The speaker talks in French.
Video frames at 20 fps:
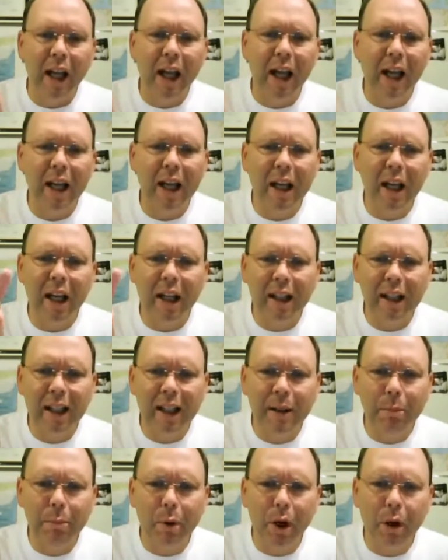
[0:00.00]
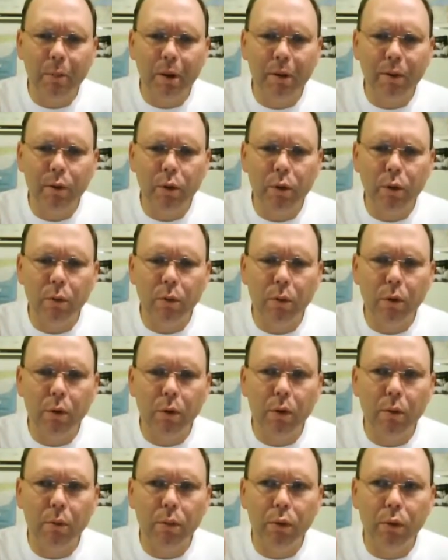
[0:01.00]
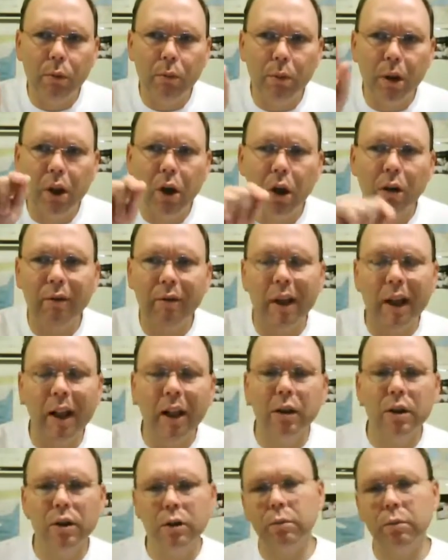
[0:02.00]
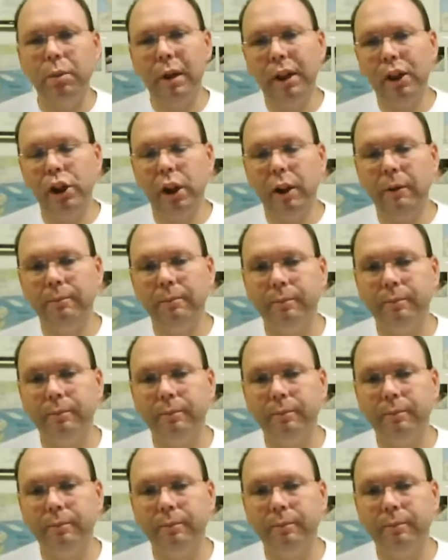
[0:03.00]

Hey, euh, qui parmi vous peut me convaincre d'une péché?